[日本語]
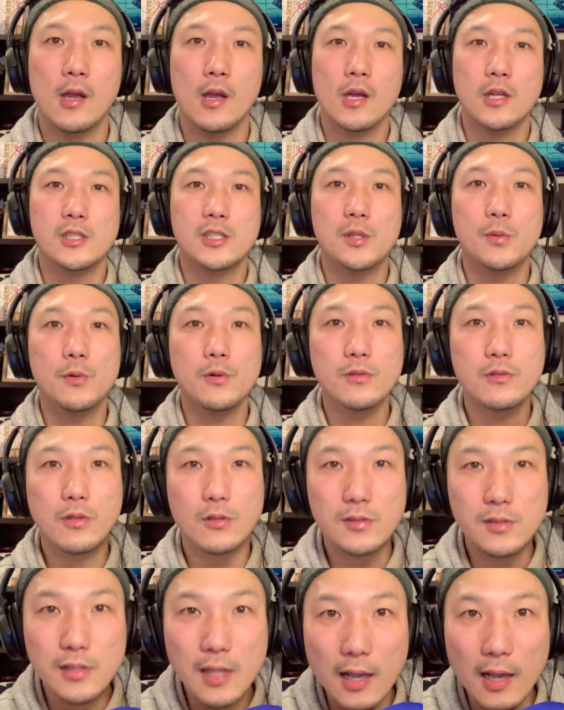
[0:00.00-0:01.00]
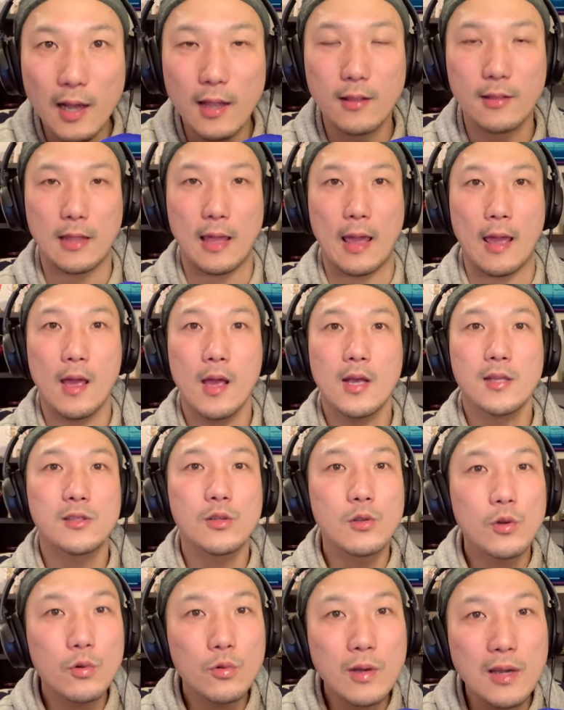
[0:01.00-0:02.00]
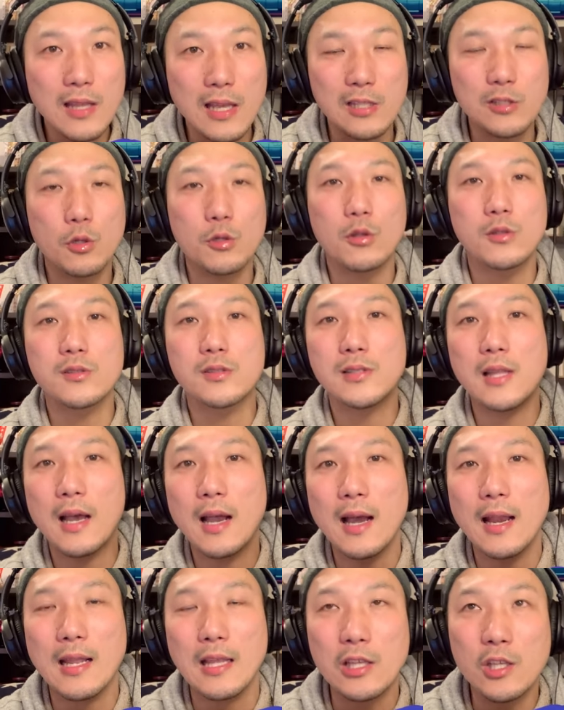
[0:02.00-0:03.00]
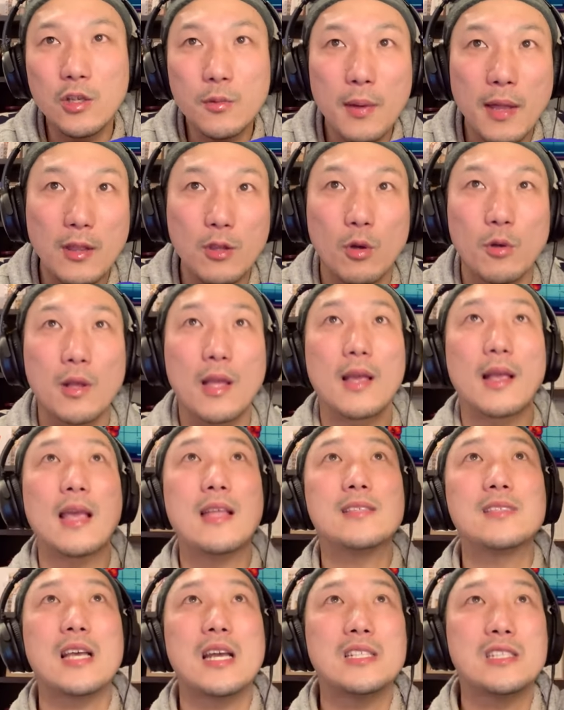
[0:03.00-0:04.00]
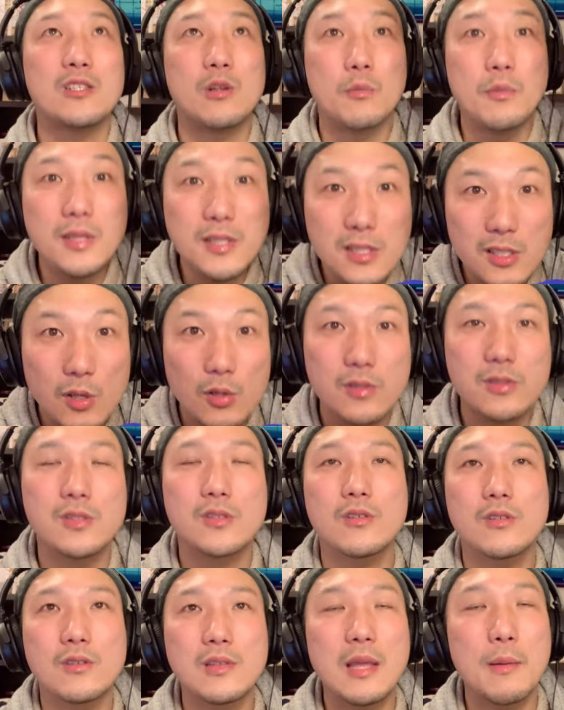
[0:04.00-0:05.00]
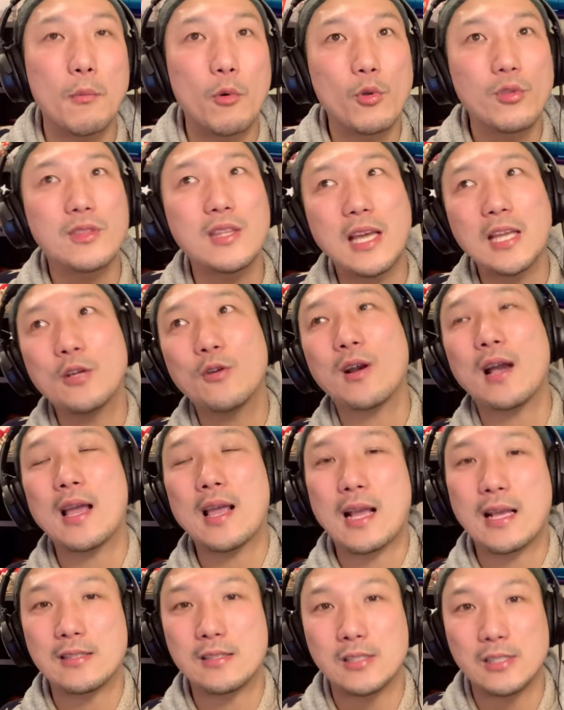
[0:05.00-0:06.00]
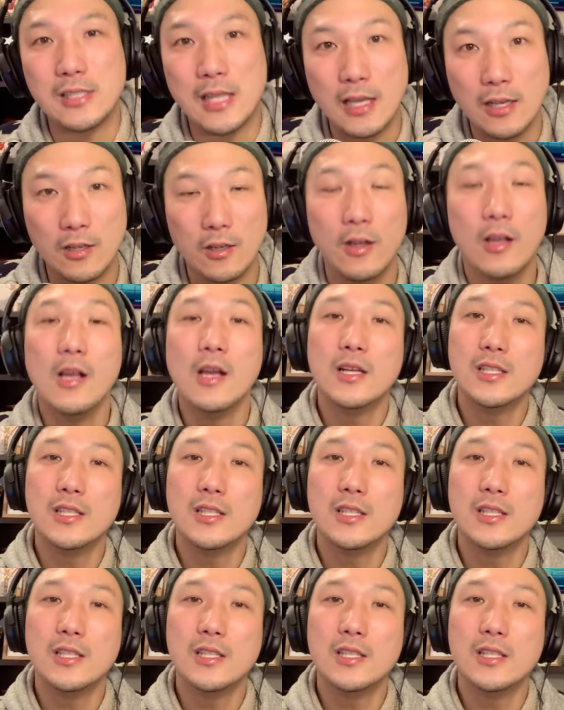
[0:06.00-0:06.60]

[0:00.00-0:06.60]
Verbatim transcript: 自分とつながってその上で人とつながり夢と現在地の道を作って問題を解決していく